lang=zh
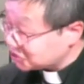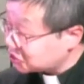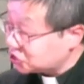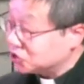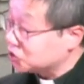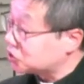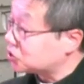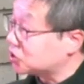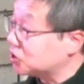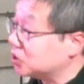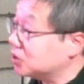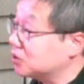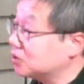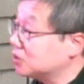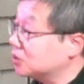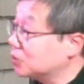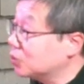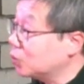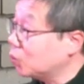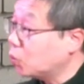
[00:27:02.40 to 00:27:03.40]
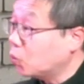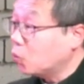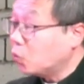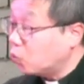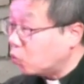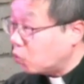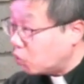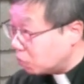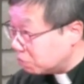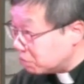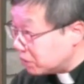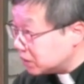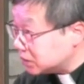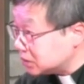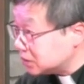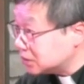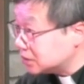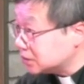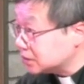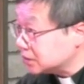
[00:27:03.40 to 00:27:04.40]
实我
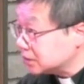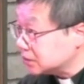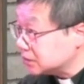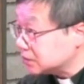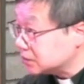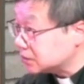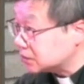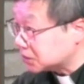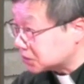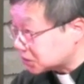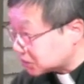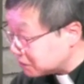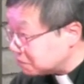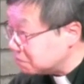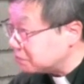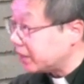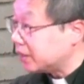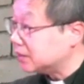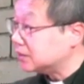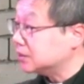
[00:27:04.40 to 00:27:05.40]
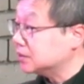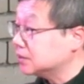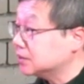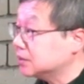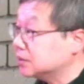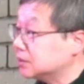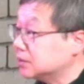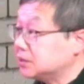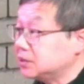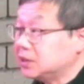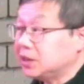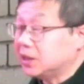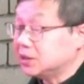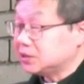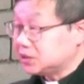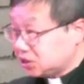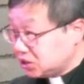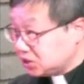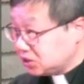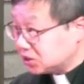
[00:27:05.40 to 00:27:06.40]
们的身边也
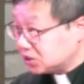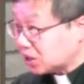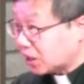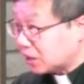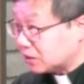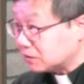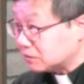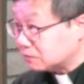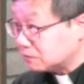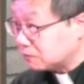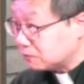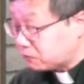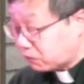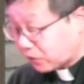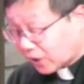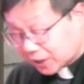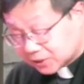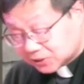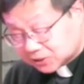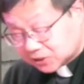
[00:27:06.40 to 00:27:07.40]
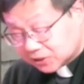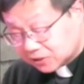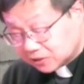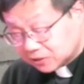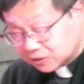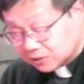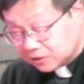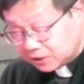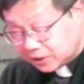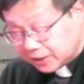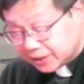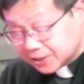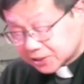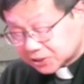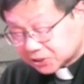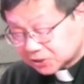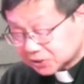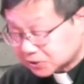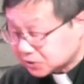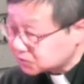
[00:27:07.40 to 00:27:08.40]
经常发生类似
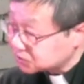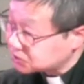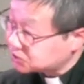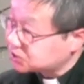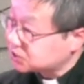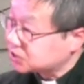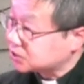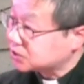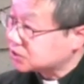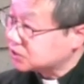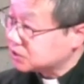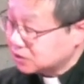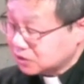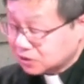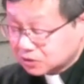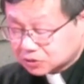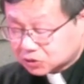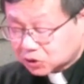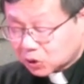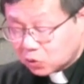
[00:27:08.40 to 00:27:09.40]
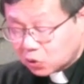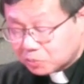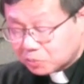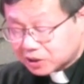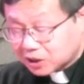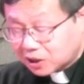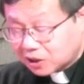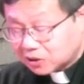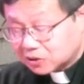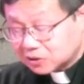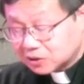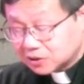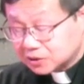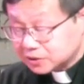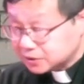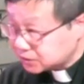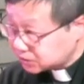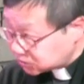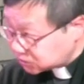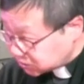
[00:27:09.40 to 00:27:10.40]
的事情，所以我们要
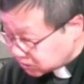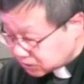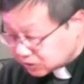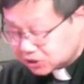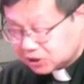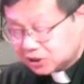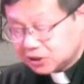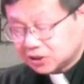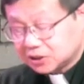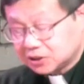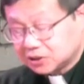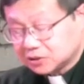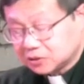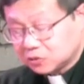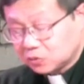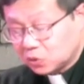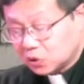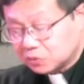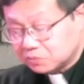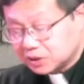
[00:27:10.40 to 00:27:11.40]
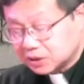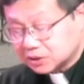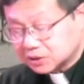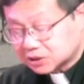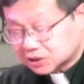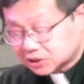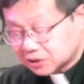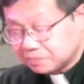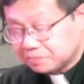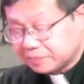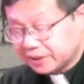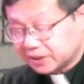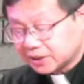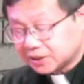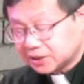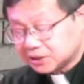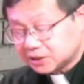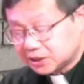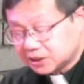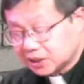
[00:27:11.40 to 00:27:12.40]
警惕我们身边的
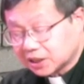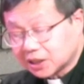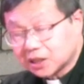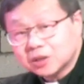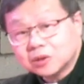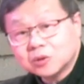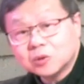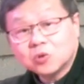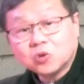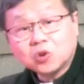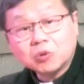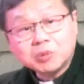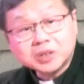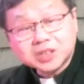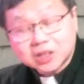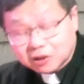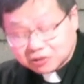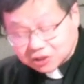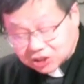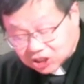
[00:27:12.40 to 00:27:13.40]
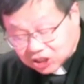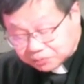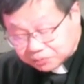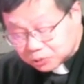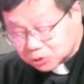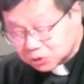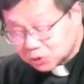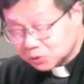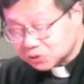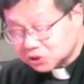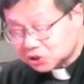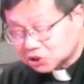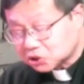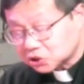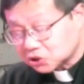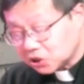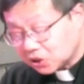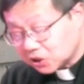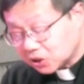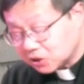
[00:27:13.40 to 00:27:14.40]
一切，我们要义不容辞
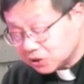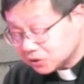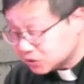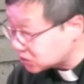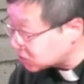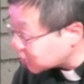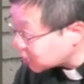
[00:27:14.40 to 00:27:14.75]
的站